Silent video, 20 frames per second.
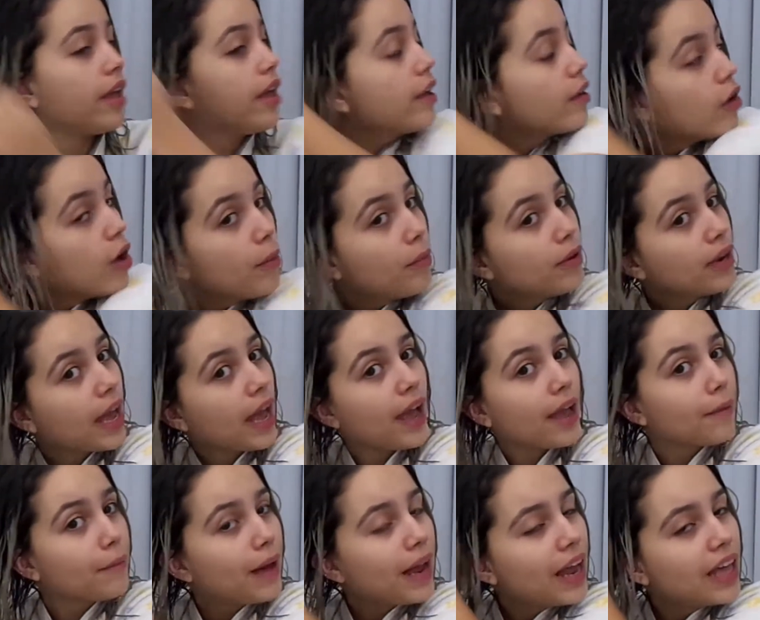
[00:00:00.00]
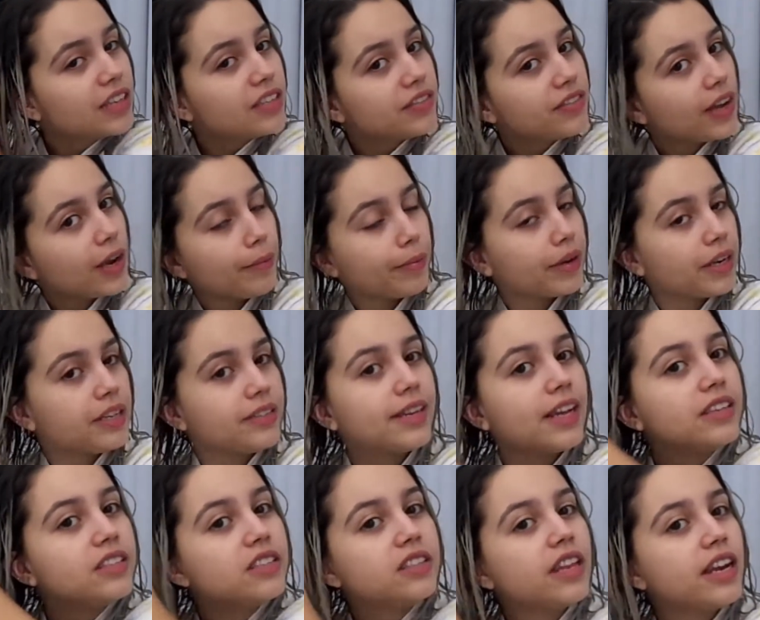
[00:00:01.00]
Como na embalagem fala pra deixar
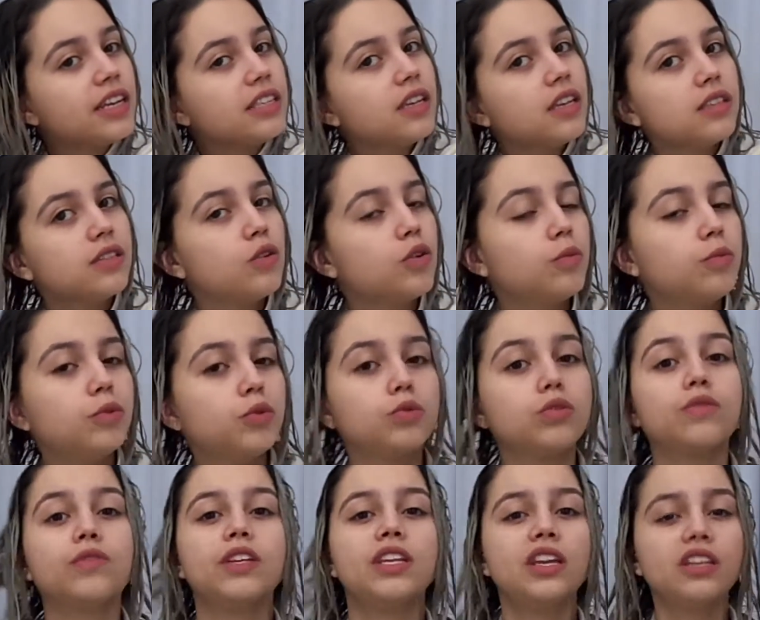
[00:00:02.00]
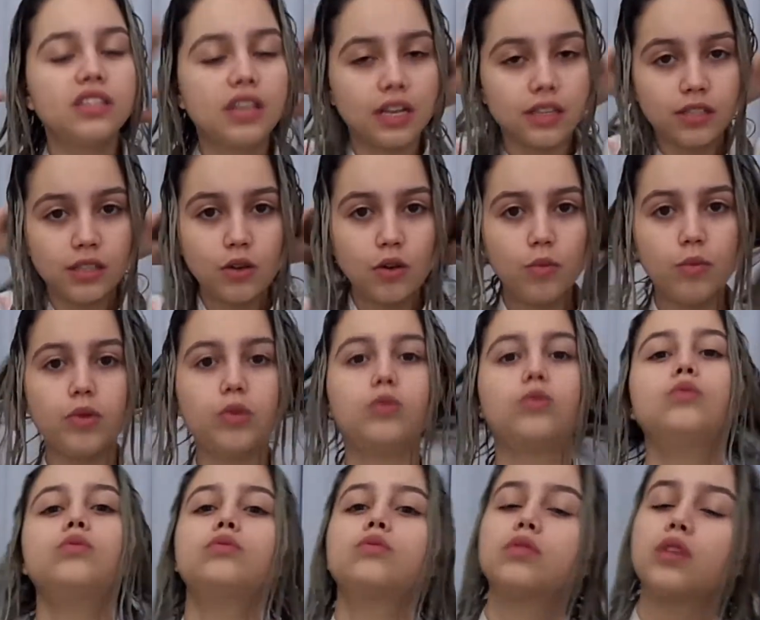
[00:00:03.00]
de 3 a 5 minutos, eu vou deixar 5
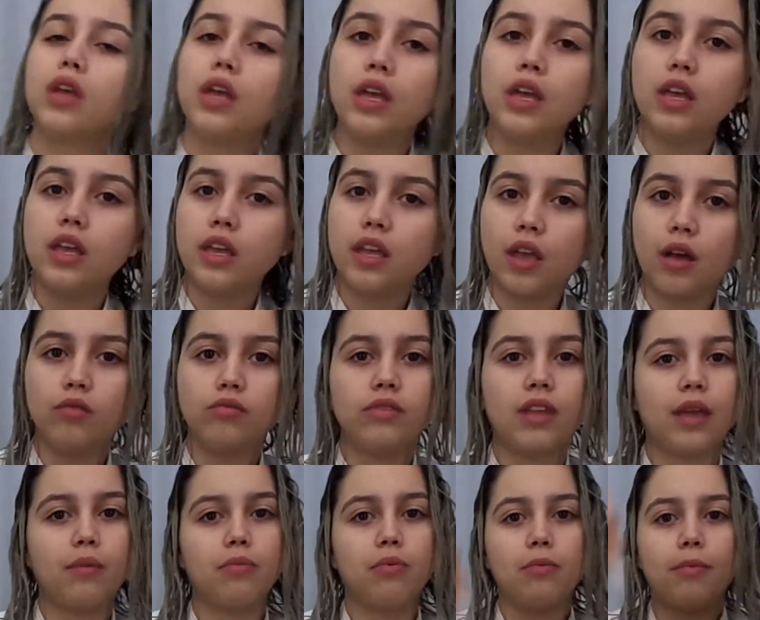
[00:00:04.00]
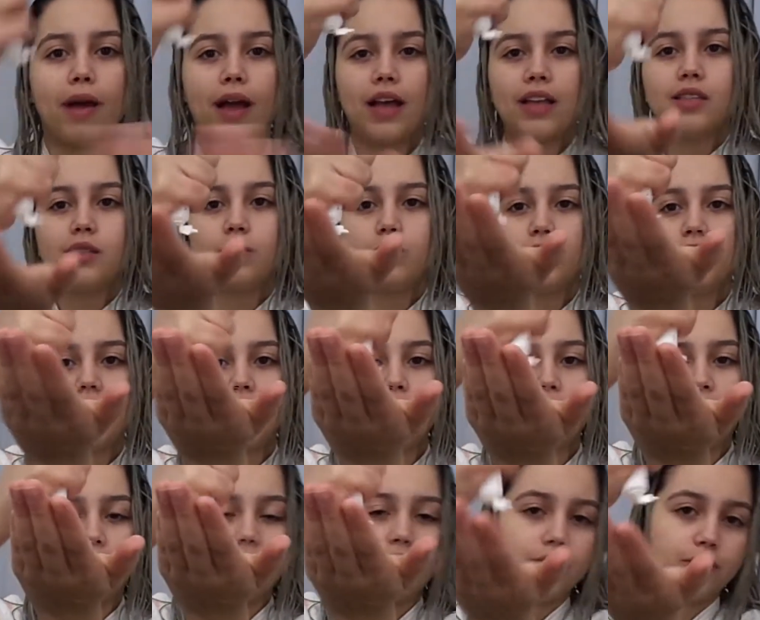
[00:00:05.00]
minutos que é o tempo máximo, né?
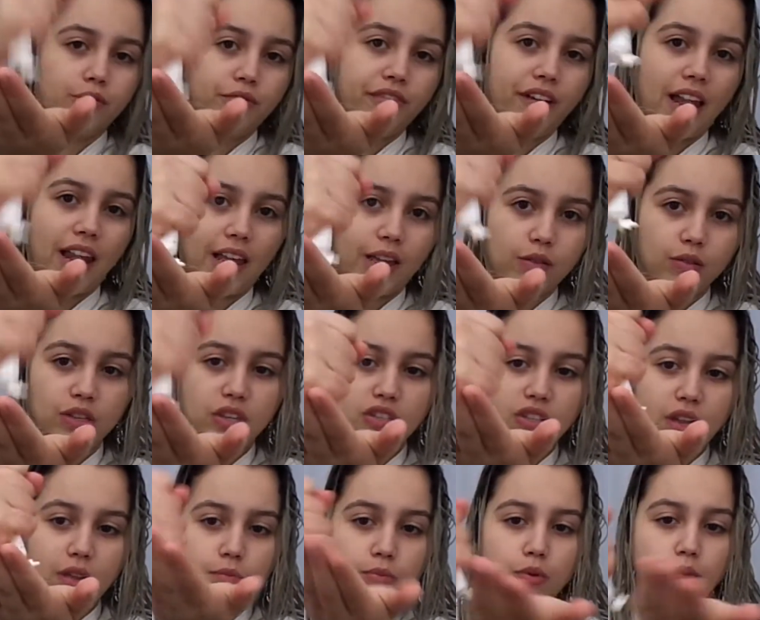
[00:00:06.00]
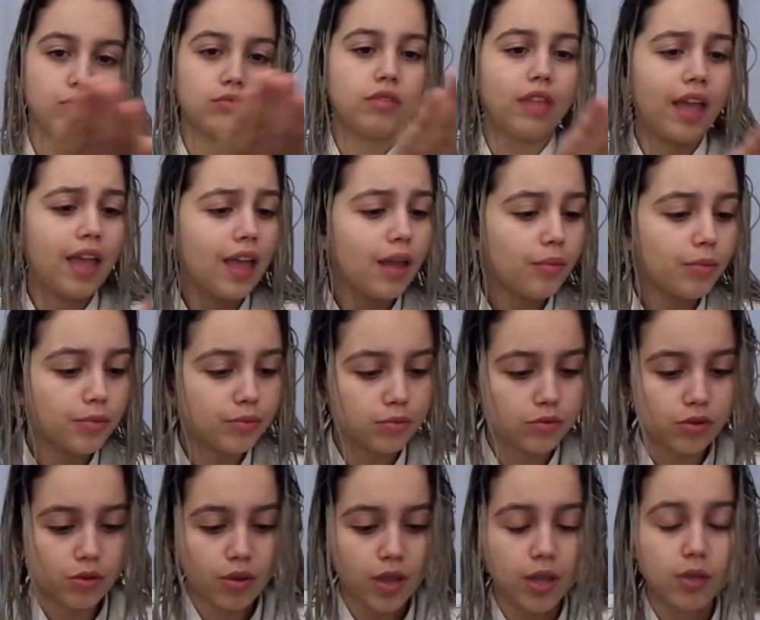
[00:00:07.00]
Pra não falar que eu deixei pouco tempo, não
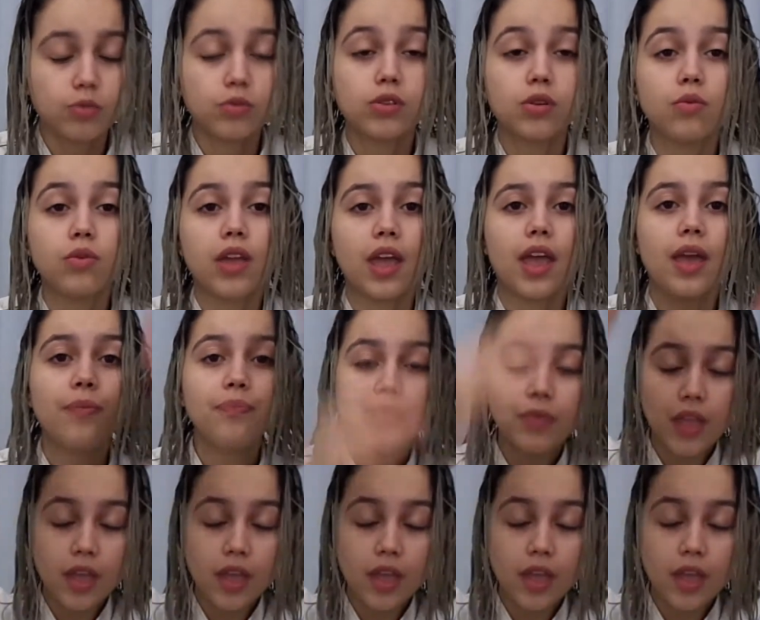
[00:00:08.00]
sei o que, não sei o que.